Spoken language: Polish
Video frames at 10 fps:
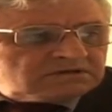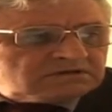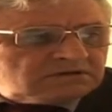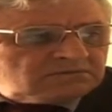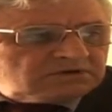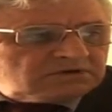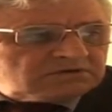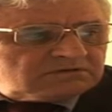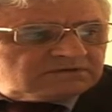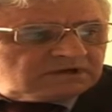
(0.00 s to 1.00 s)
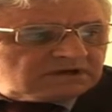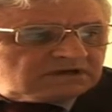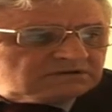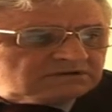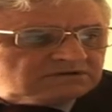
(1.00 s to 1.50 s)
samolot
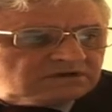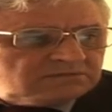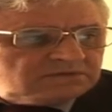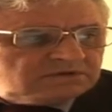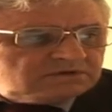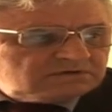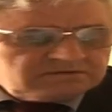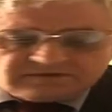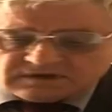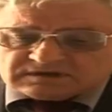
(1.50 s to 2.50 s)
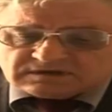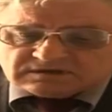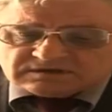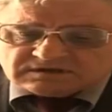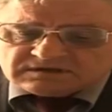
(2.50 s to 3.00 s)
równolegle do Ziemi wtedy,
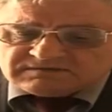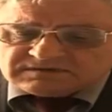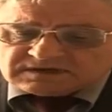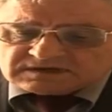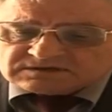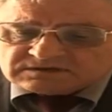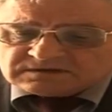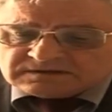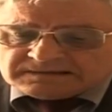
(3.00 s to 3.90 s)
kiedy jej nie widać.